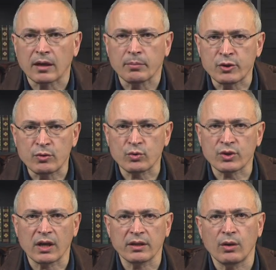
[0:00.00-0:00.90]
Так почему
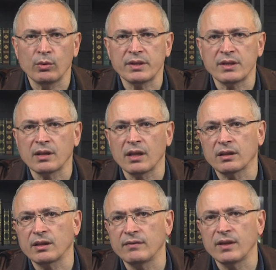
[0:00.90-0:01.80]
же тогда у
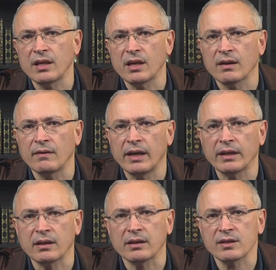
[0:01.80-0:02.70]
лейтенанта Евгения
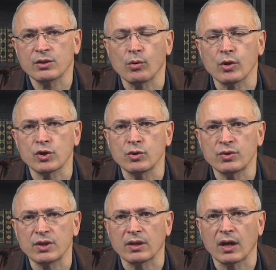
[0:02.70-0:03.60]
Коваленко настолько
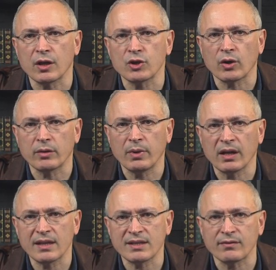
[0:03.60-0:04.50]
сносит крышу от
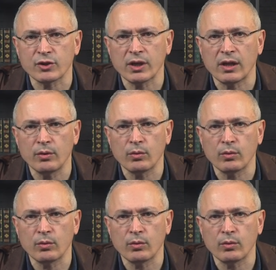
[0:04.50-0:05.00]
богатства жителей